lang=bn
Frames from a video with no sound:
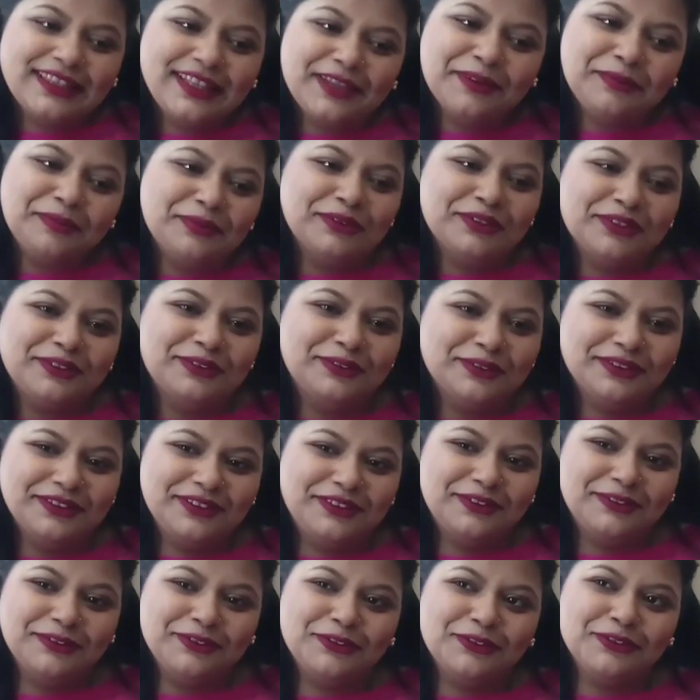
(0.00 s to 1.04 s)
তারপরে তো
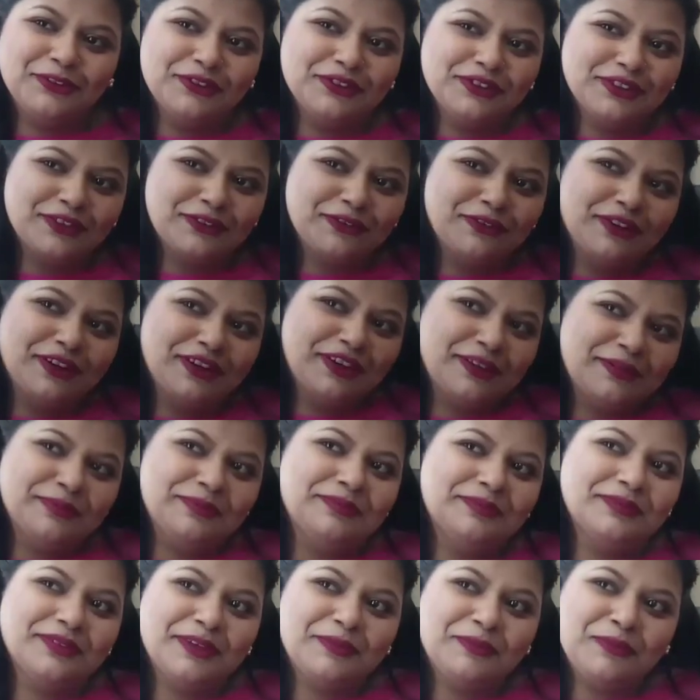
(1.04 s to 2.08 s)
এই তো সংসার করলাম
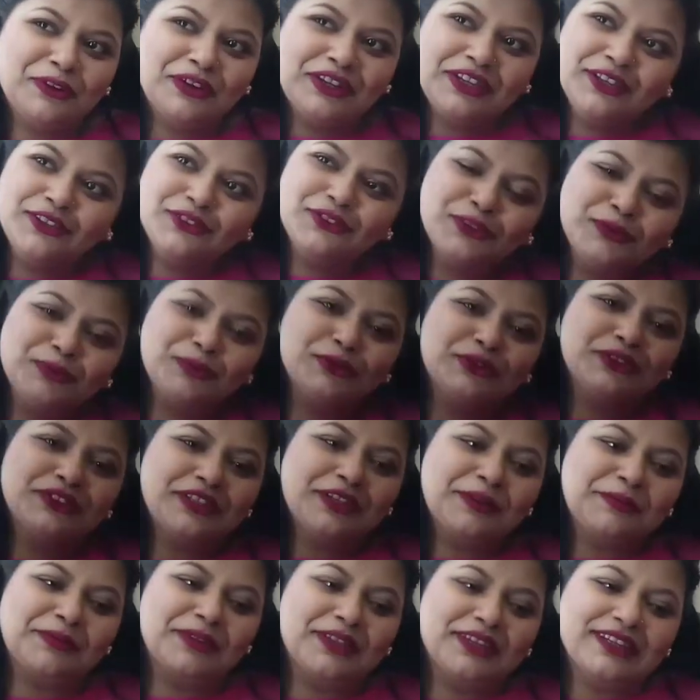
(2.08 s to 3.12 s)
আমি অনেক কিছুই
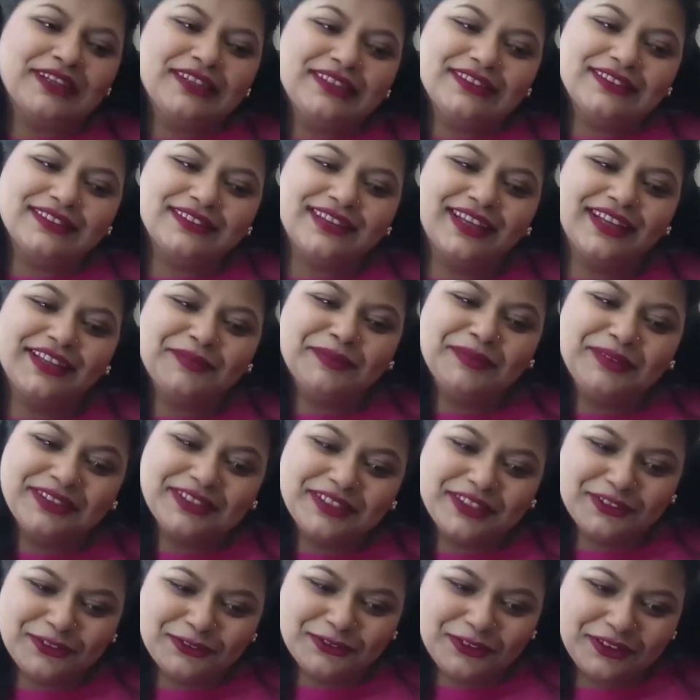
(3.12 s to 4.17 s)
বুঝতাম না হাজবেন্ডের
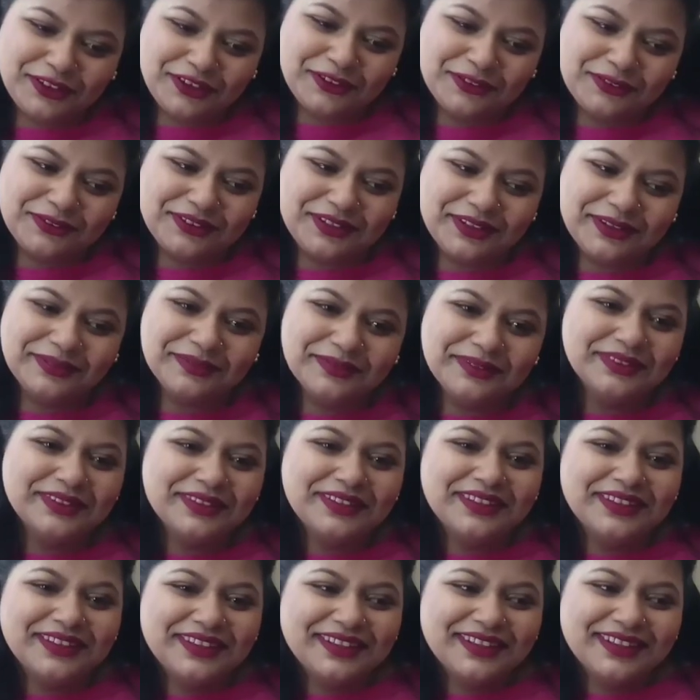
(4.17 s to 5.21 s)
আচ্ছা। সাথে ঝগড়া করতাম
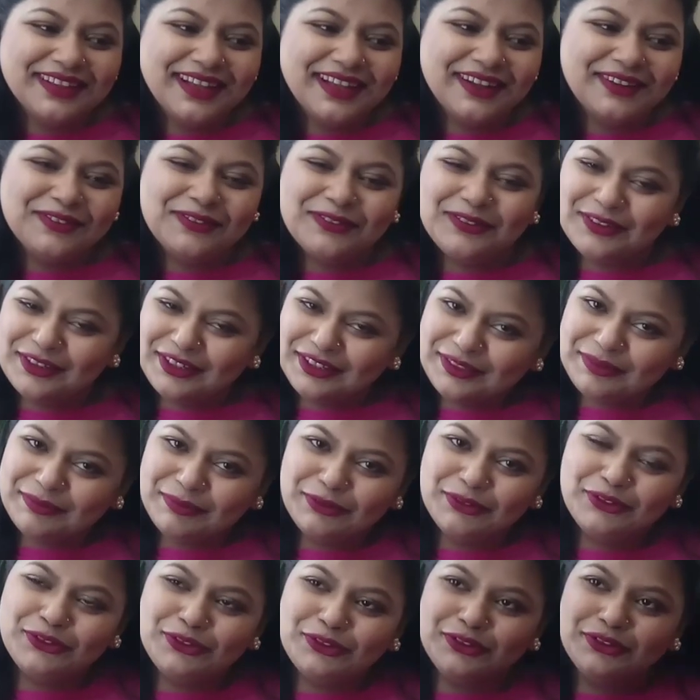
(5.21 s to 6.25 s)
অনেক
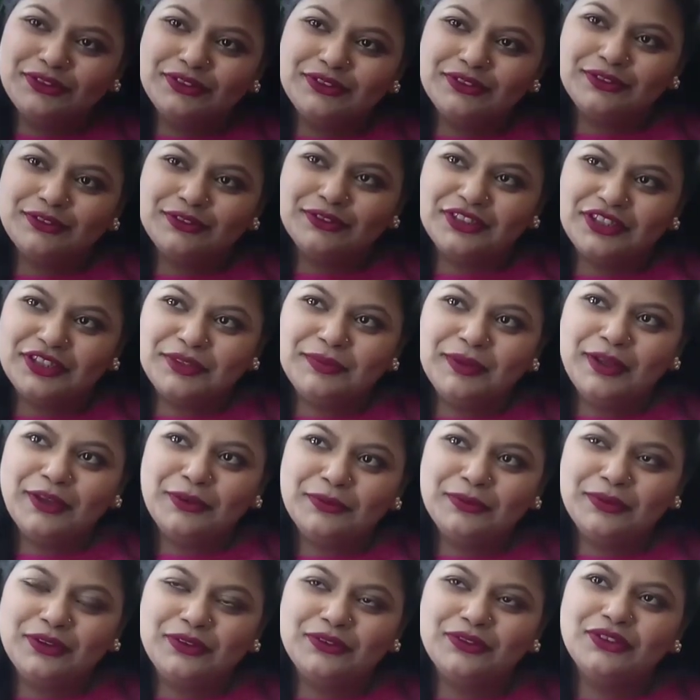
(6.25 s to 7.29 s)
বুঝতো অনেক
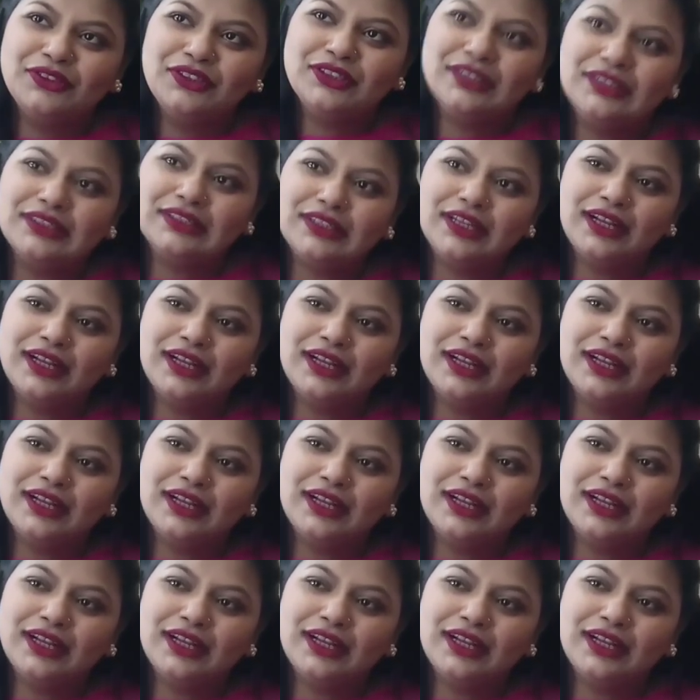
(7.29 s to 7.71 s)
ভালো মানুষ আপনার